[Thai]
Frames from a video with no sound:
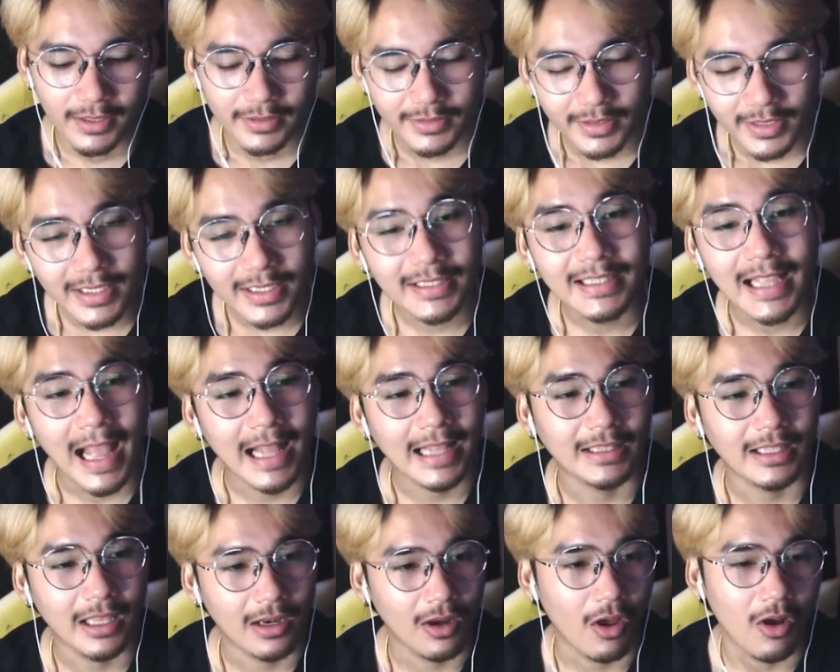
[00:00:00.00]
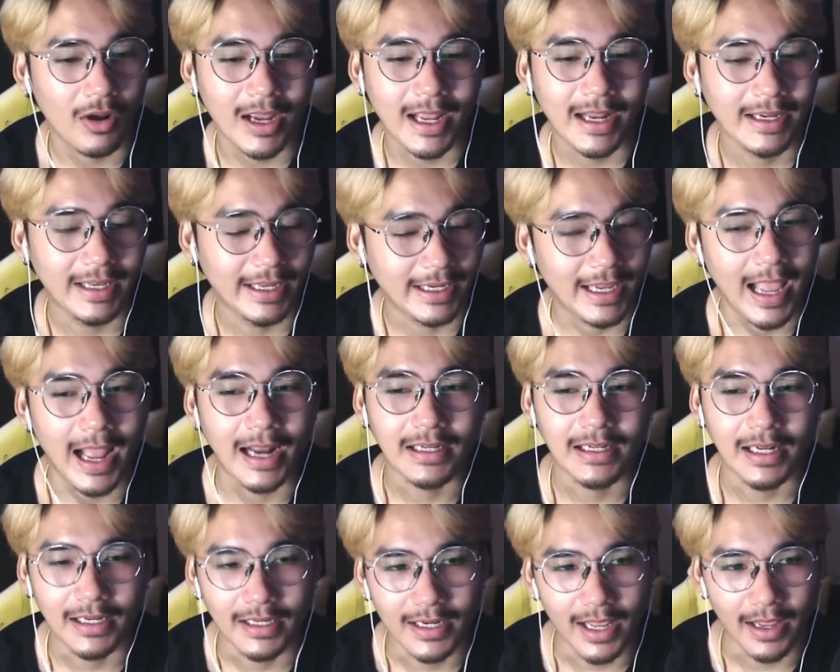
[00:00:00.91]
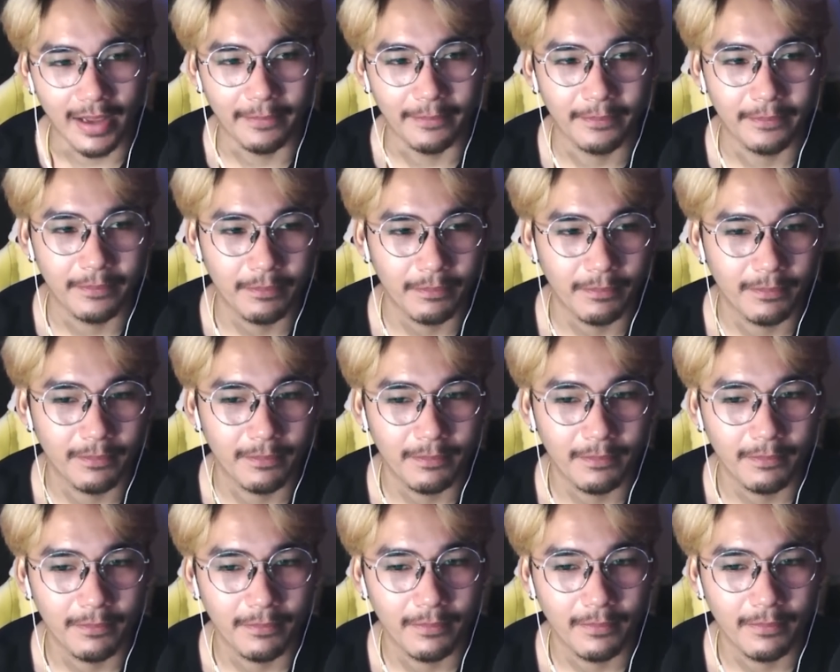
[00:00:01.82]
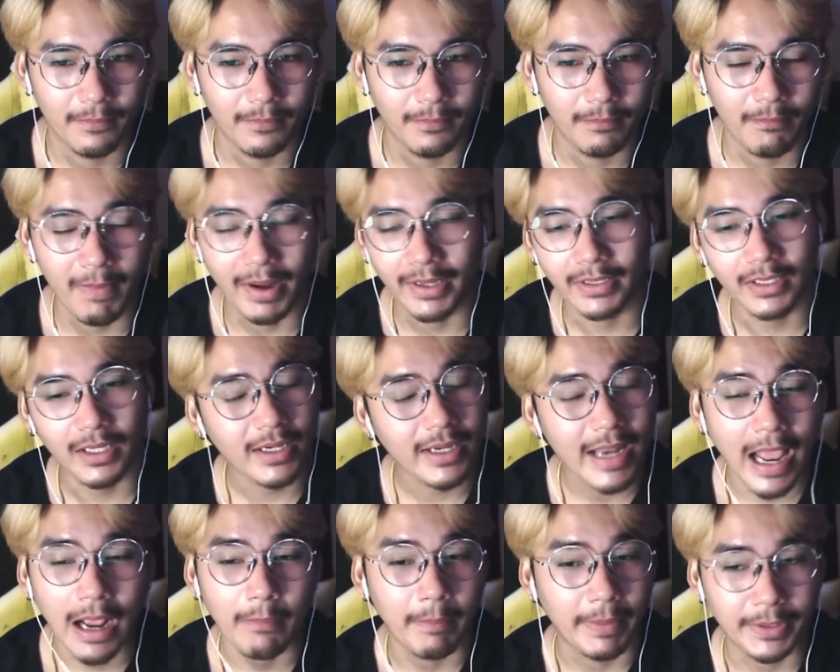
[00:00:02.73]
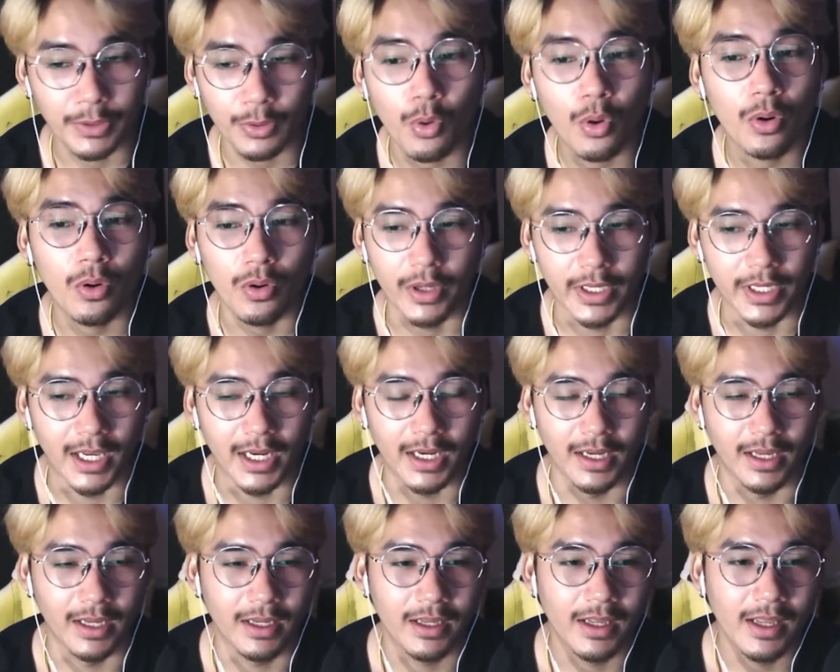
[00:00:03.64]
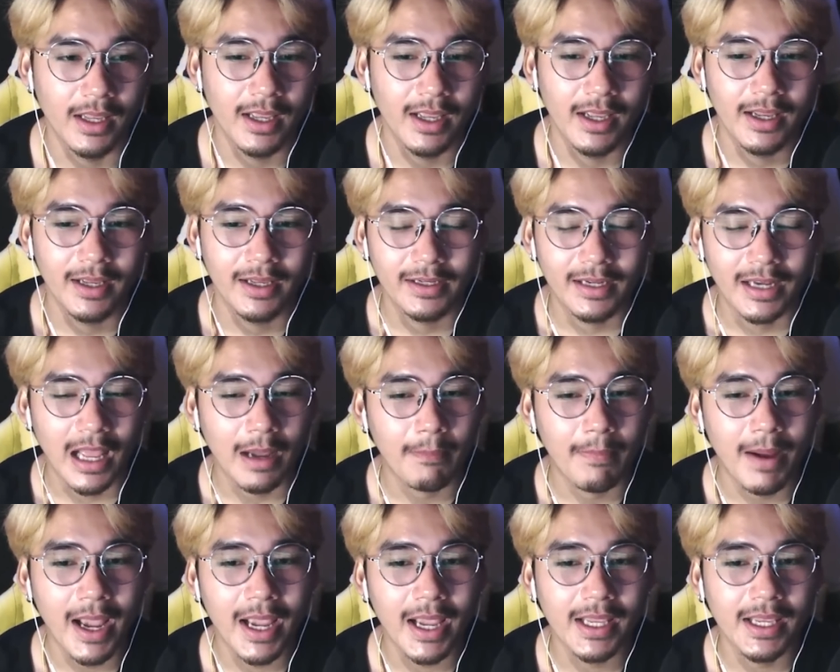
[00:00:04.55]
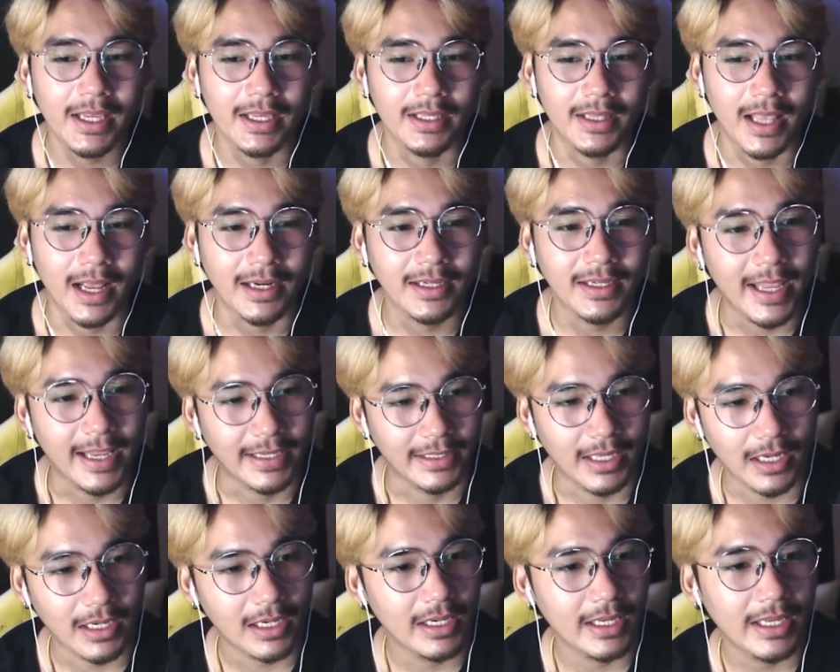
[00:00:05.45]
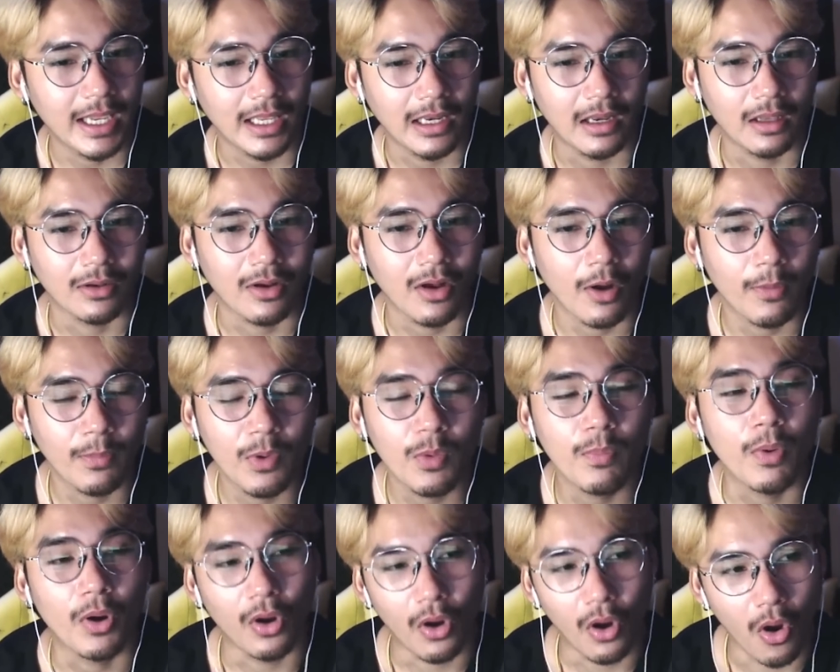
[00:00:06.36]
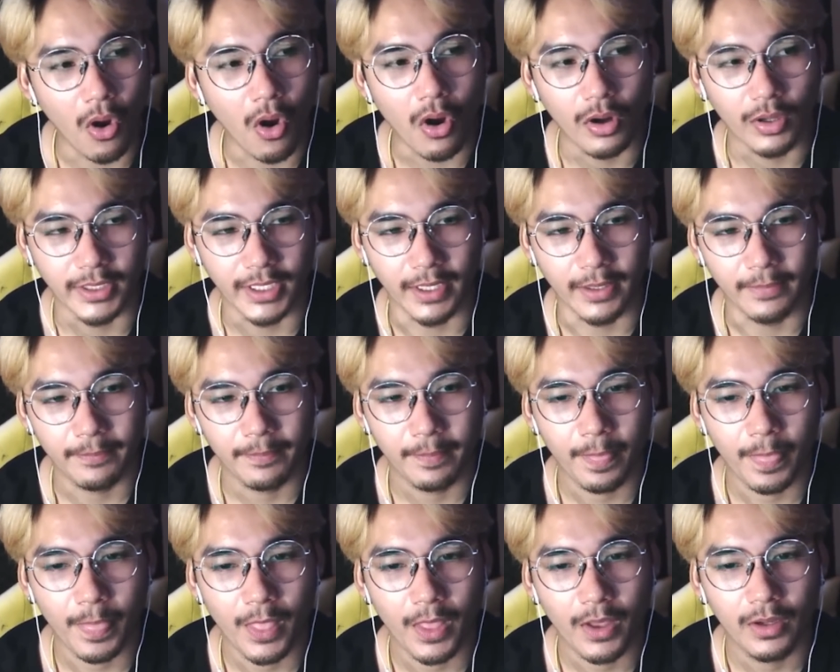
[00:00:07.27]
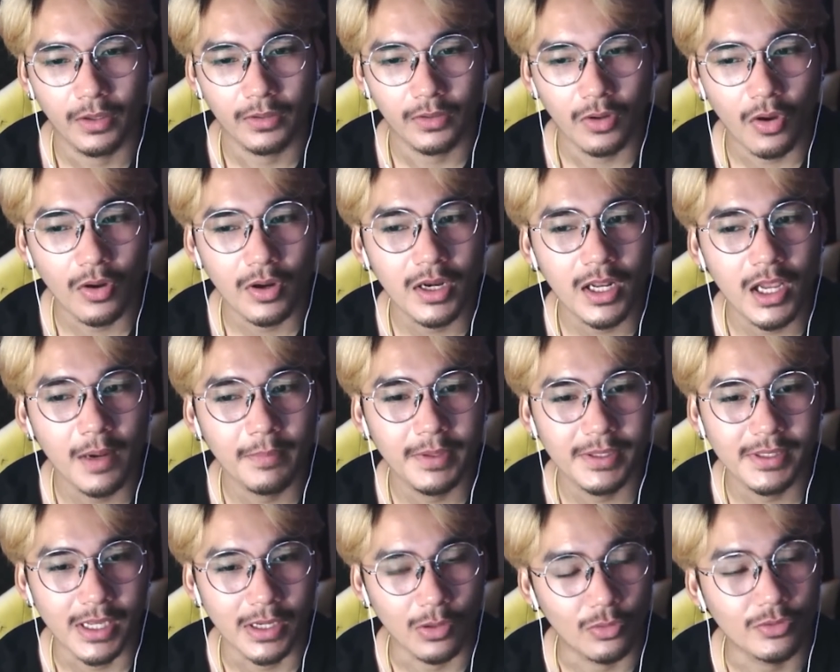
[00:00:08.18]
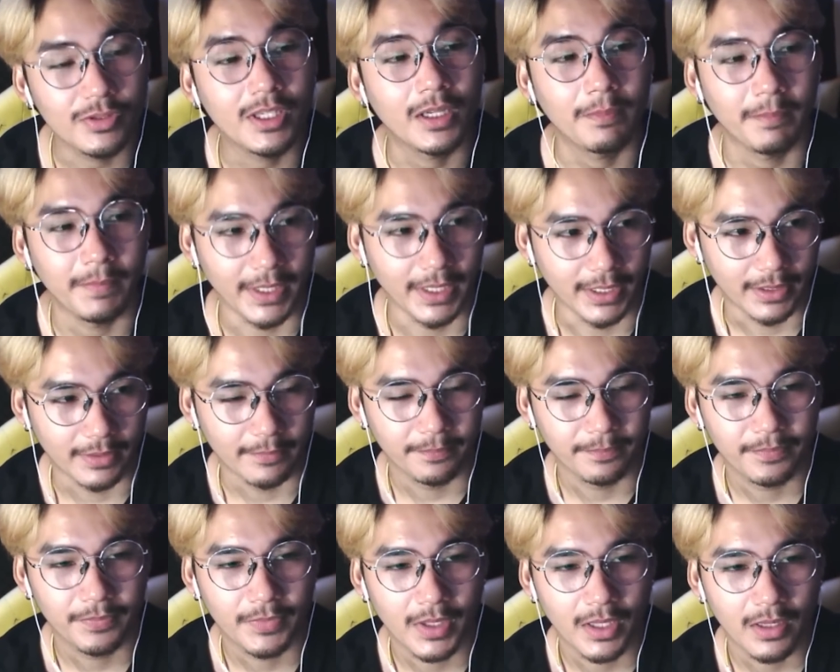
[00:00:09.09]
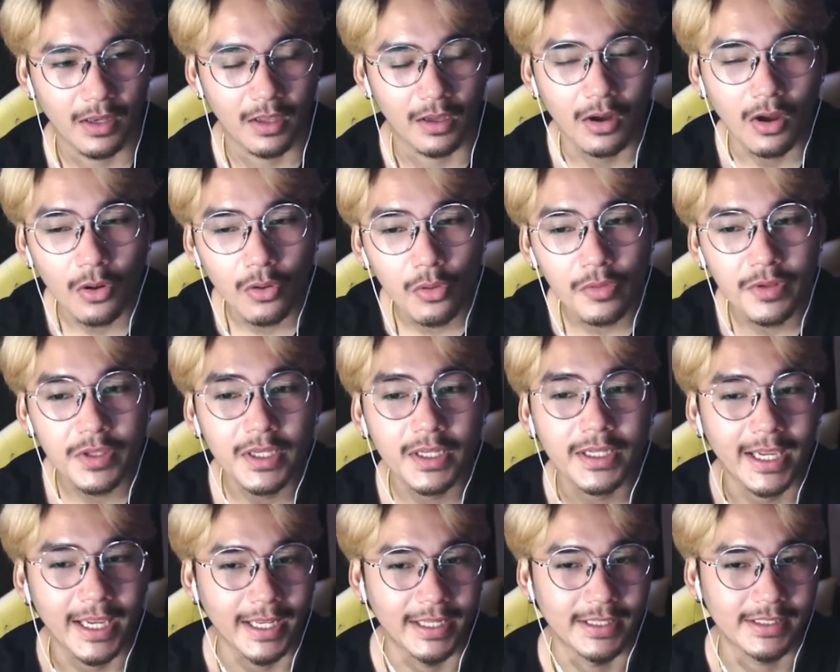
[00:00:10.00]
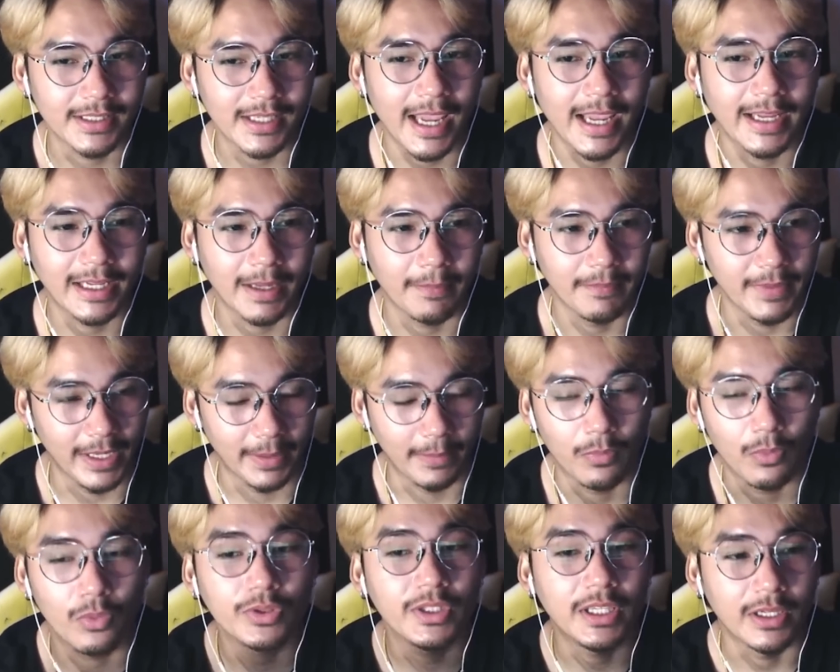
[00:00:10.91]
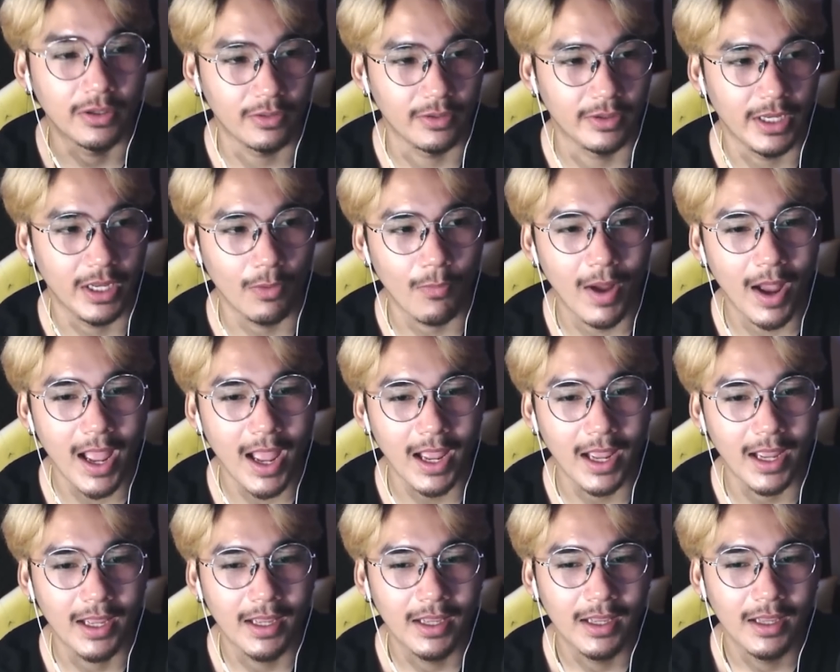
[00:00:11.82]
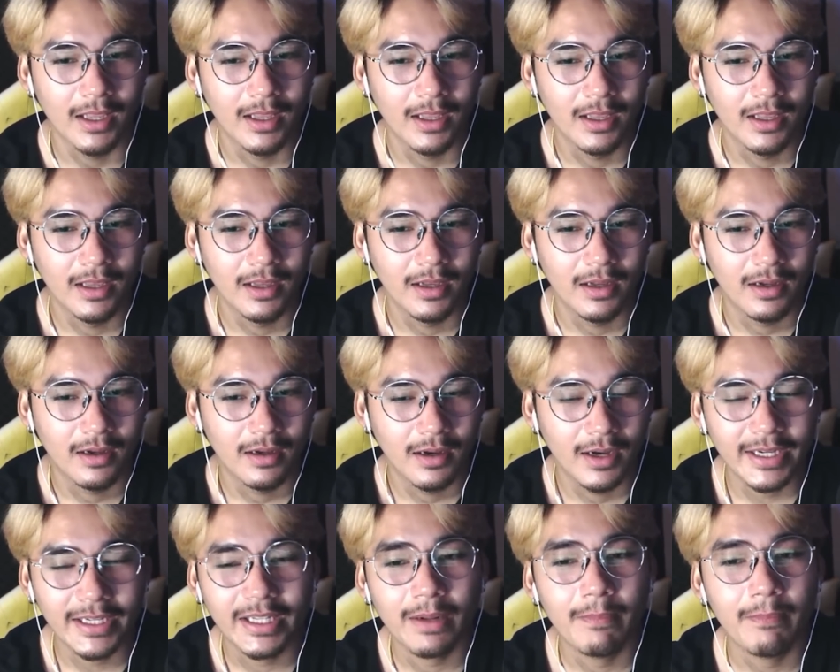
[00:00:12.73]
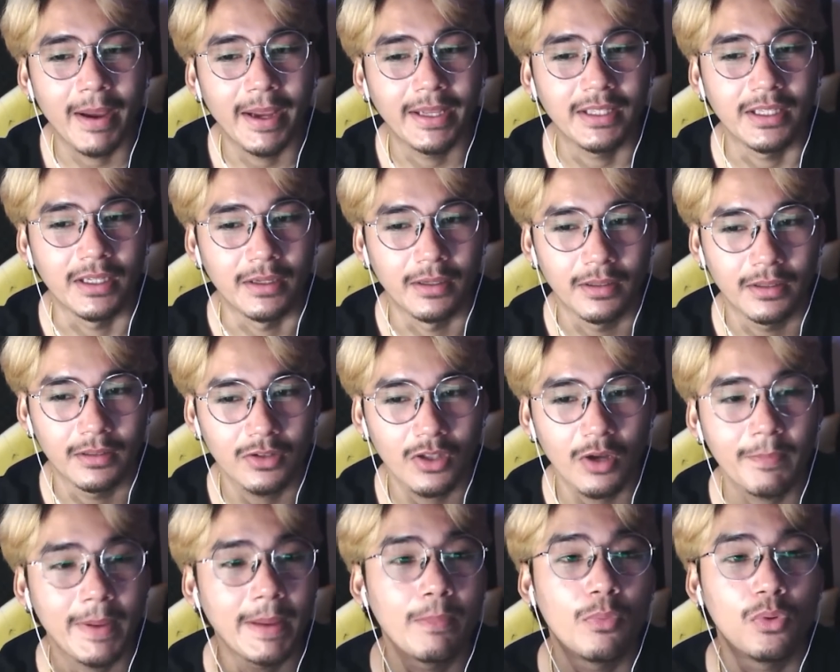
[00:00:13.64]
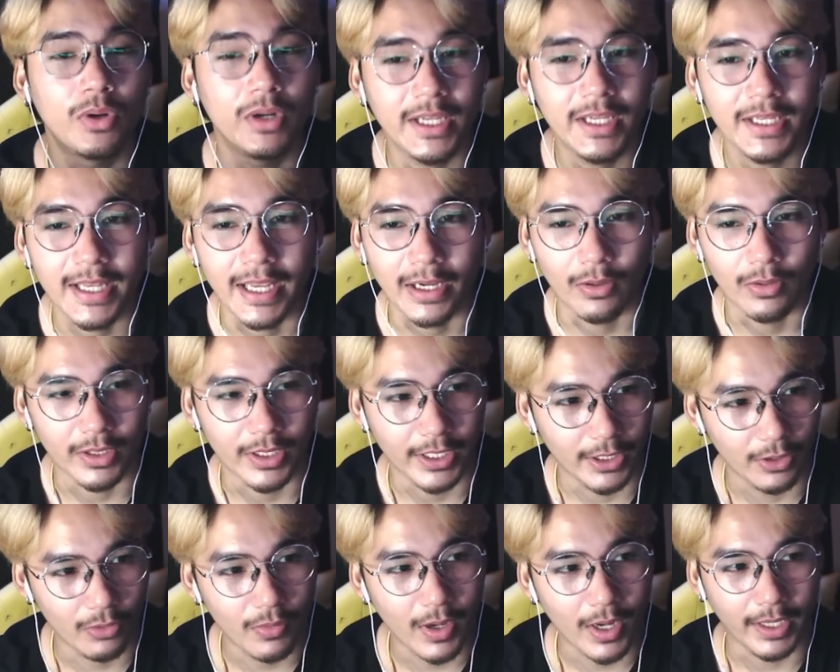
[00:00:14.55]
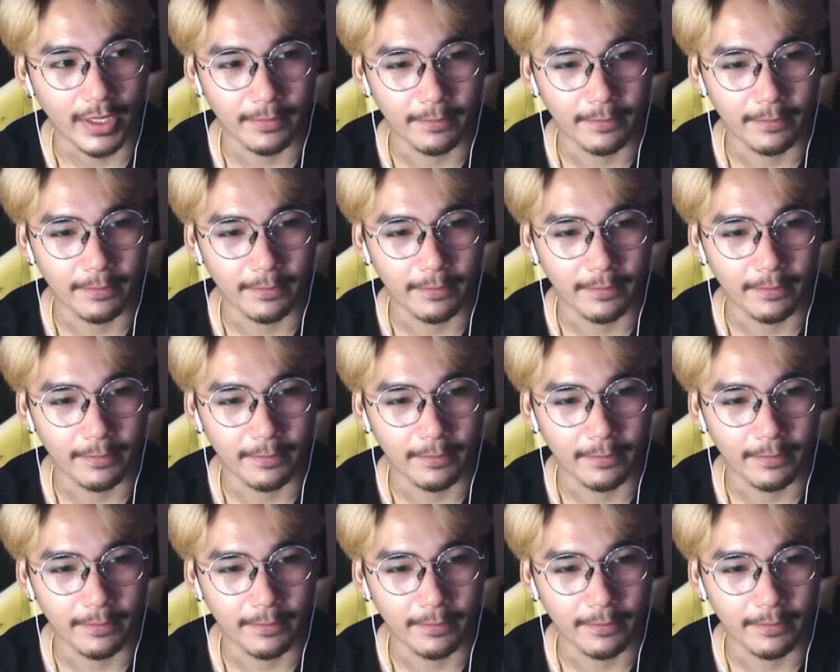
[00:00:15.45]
ซึ่งการทะเลาะ ก, กันในครั้งนั้นน่ะมันก็ดังไปทั่วโรงเรียนเลยทำให้ทั้งเด็กนักเรียนแล้วก็ผู้ปกครองเนี่ยก็เริ่มที่จะรู้สึกผิดแล้วก็รู้สึกเห็นใจกับเด็กผู้หญิงคนนี้ว่าเฮ้ยทำไมถึงต้องไปบูลลี่เด็กคนนี้ด้วย